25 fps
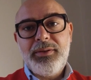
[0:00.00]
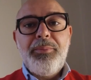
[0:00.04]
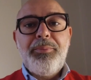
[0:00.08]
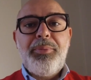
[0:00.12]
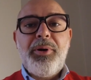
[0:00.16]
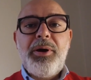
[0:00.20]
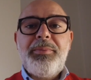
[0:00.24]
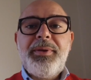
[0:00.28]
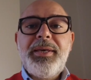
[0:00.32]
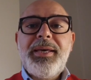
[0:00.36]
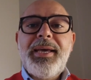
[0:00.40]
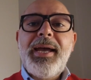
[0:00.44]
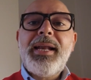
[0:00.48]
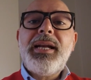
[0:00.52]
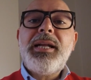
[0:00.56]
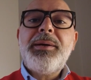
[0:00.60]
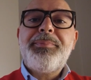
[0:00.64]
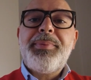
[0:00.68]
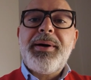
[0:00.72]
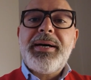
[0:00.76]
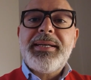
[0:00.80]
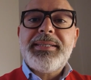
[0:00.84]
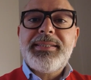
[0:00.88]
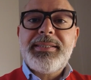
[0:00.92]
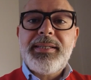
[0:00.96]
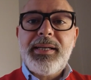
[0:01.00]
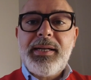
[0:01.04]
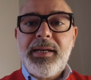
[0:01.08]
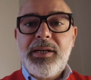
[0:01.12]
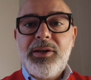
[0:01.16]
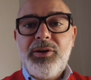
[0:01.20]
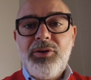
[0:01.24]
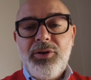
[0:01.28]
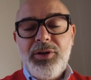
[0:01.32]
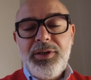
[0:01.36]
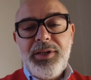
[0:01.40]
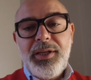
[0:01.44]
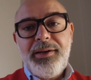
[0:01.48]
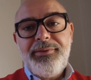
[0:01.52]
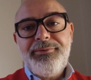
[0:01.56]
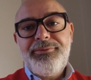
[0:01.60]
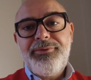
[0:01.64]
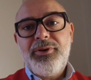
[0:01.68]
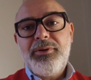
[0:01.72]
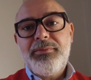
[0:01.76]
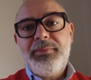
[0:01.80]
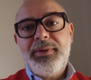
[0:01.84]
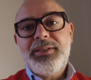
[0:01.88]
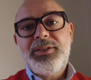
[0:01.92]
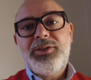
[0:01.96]
poi Michele passa a raccogliere
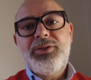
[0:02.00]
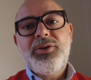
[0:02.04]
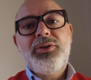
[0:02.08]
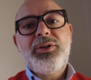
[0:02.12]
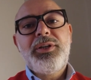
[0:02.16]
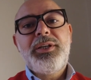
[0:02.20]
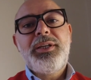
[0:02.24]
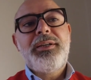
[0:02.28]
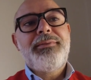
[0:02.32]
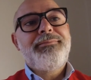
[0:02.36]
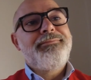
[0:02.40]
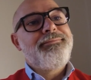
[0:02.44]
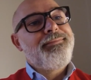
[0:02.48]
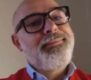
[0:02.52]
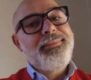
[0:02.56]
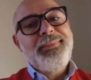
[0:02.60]
informazioni